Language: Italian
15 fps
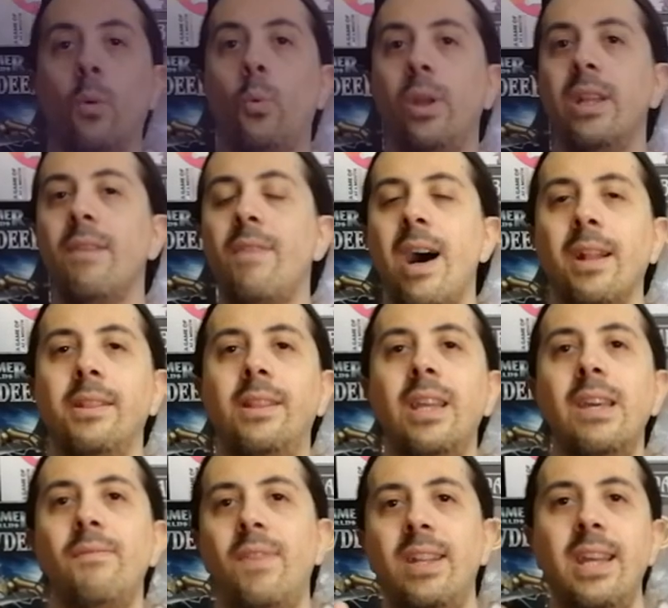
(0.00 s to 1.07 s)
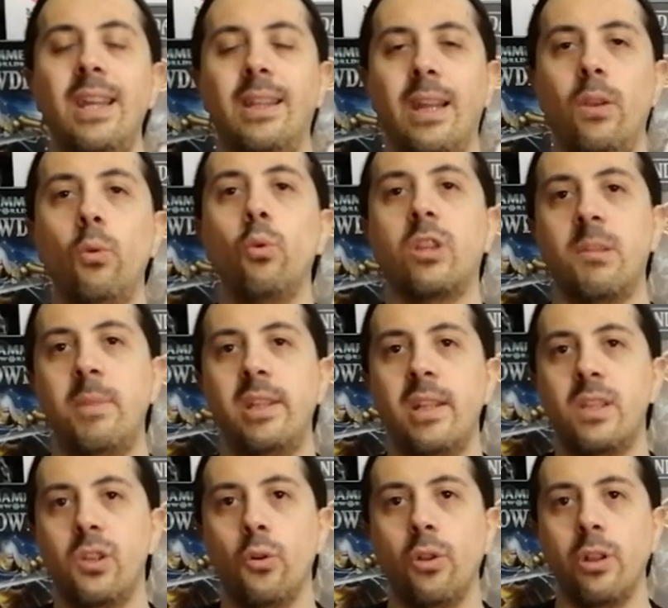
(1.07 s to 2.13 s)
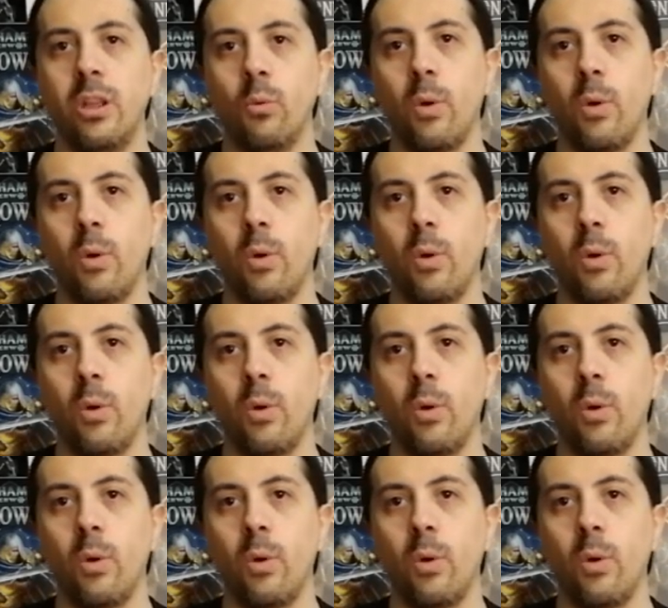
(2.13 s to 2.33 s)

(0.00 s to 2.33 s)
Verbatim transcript: Qui davanti vedete l'ultima edizione